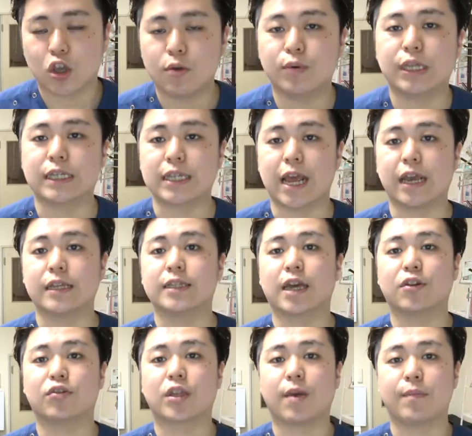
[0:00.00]
今日もですね、
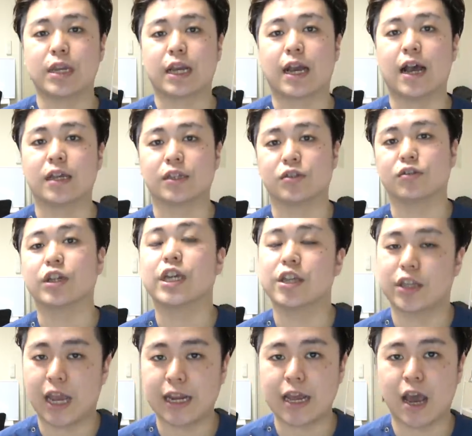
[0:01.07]
膝の痛みに関する
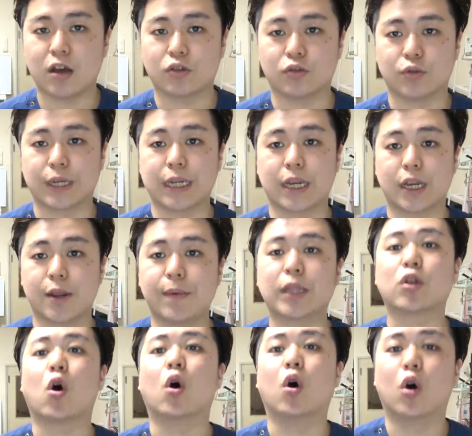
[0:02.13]
ヒントアイデアをお届けできれ
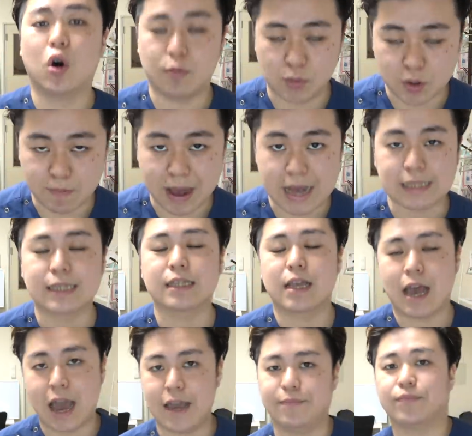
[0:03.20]
ばと思います。
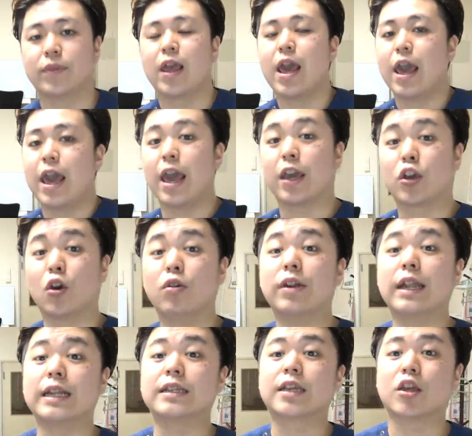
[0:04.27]
はい、今日
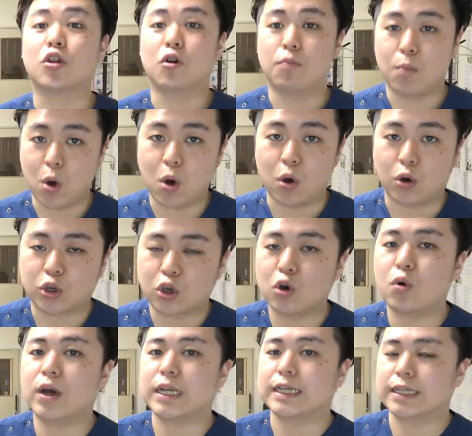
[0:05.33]
なんですけども、
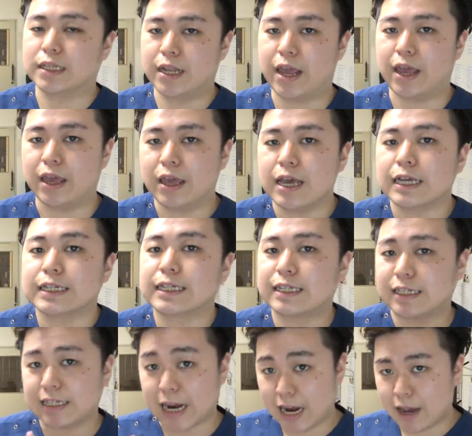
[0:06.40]
今日はですね、
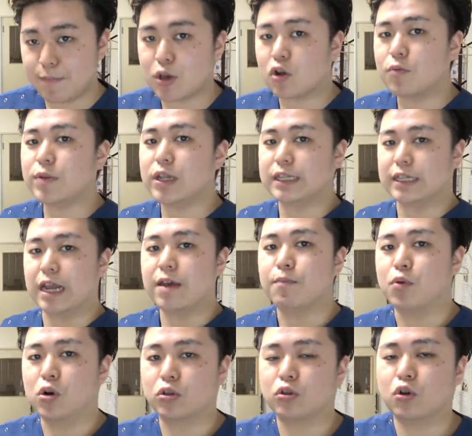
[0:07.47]
しゃがみ込みですね。
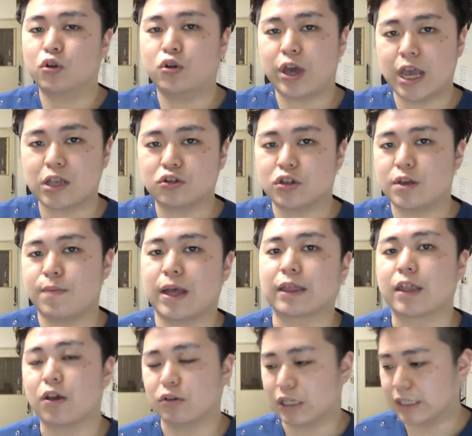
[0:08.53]
冒頭の映像でも
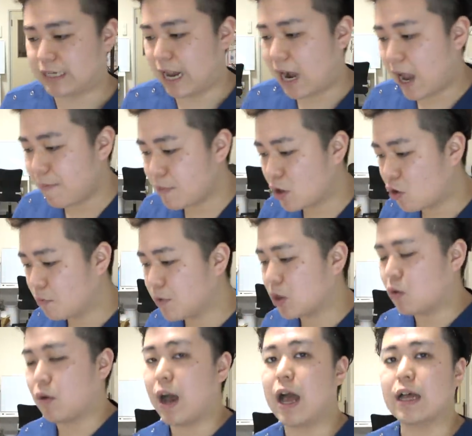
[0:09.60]
あったようにしゃがみ込み
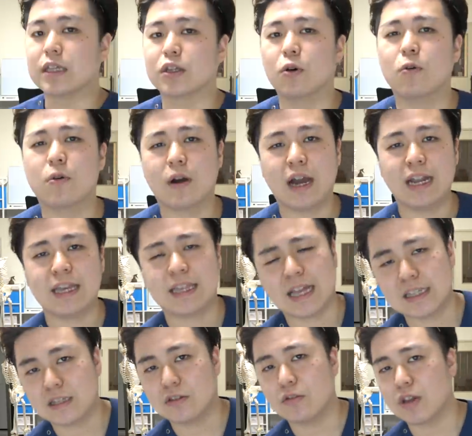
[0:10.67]
とか、そこから
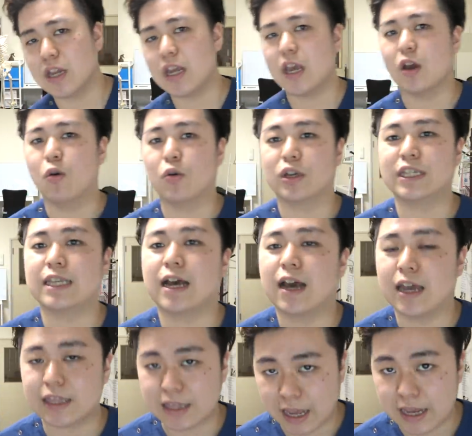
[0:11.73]
立つ時にお膝
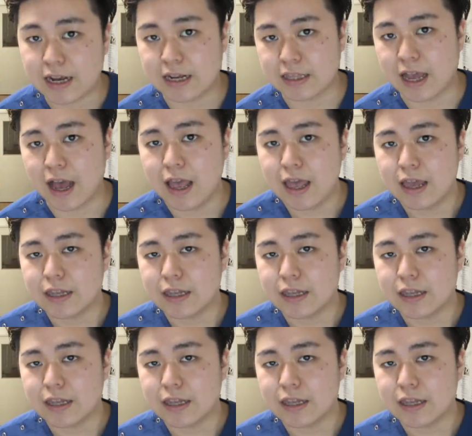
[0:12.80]
が痛い方